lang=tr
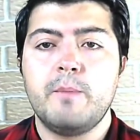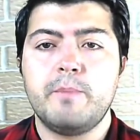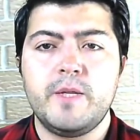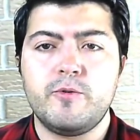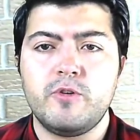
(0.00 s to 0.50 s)

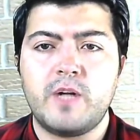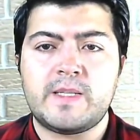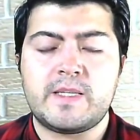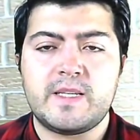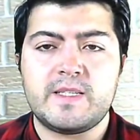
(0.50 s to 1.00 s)
Bir gün
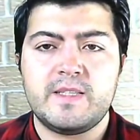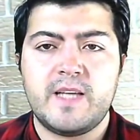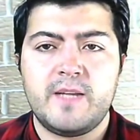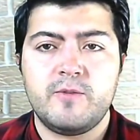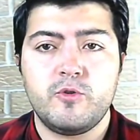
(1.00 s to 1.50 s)

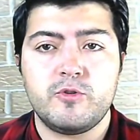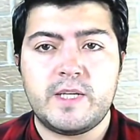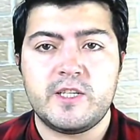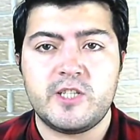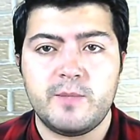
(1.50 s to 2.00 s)
gazetesinden
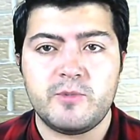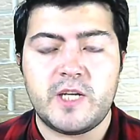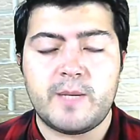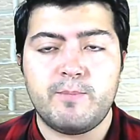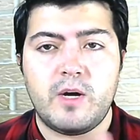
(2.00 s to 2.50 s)
Hüseyin
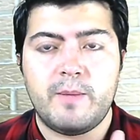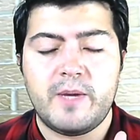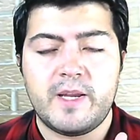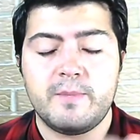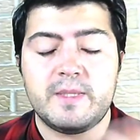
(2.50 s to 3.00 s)
Şimşek bu
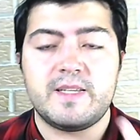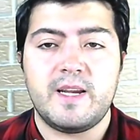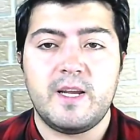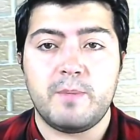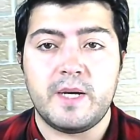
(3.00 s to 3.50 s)
haberi
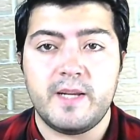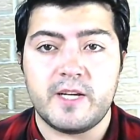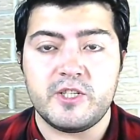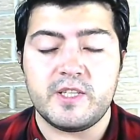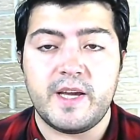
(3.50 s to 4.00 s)
bizlerle
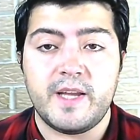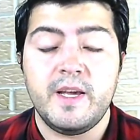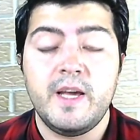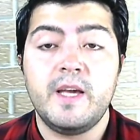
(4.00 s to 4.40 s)
paylaşırken